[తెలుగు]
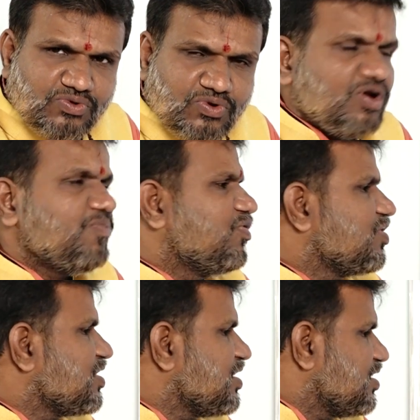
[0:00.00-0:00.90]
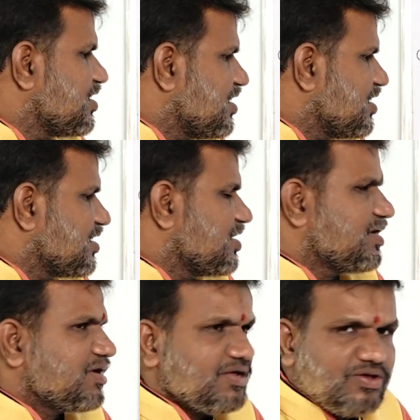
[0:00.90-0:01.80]
రుణ మూలకాలుగా
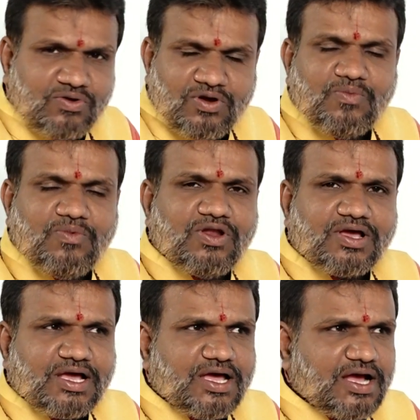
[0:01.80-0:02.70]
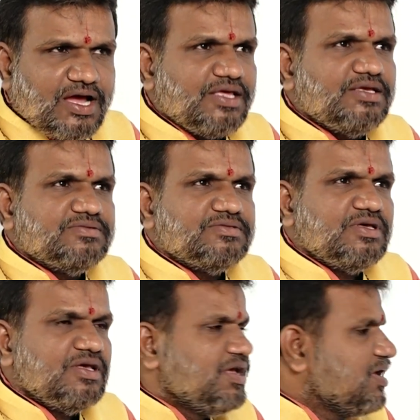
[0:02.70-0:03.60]
రుణ మూలకంగా కానీ
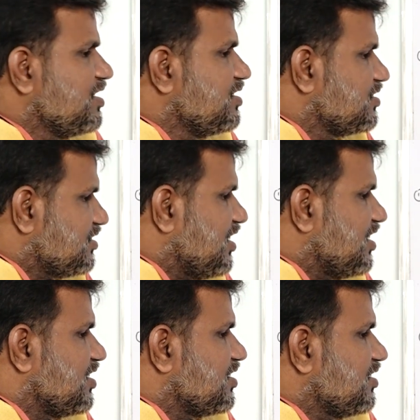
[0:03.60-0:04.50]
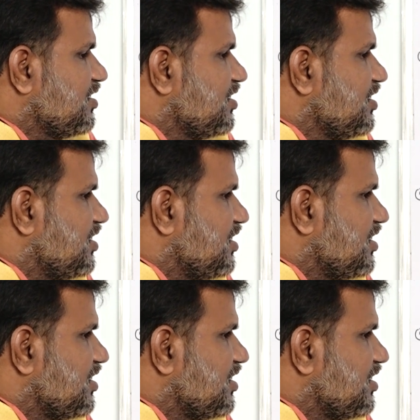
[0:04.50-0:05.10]
ఇతన ఈ